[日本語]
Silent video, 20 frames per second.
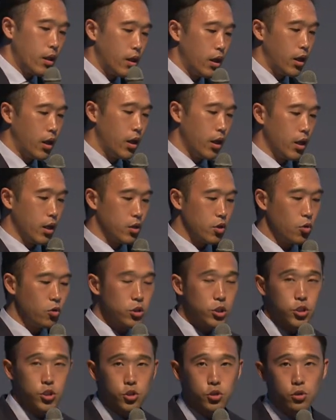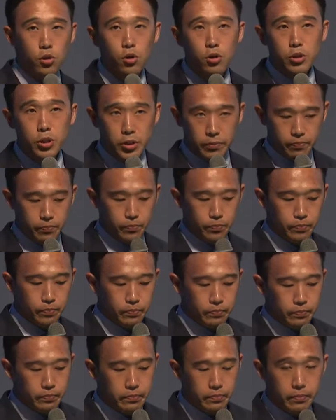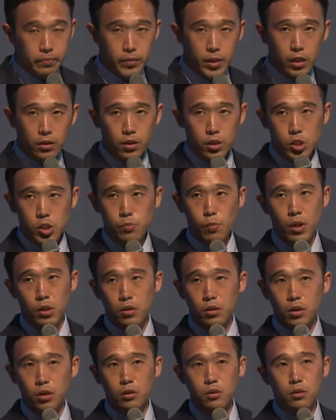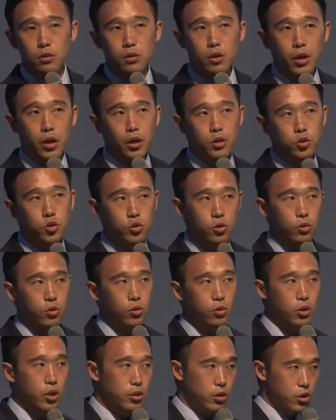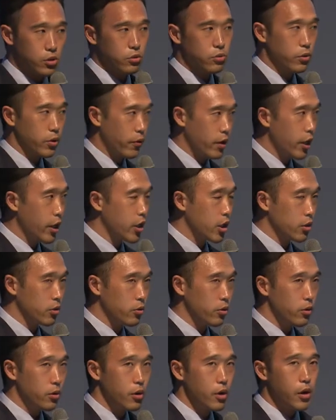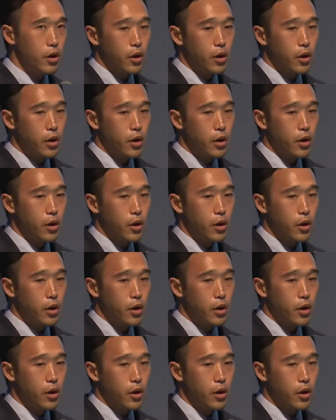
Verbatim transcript: え教師主導になってしまっている、え授業を行っているのではないかと、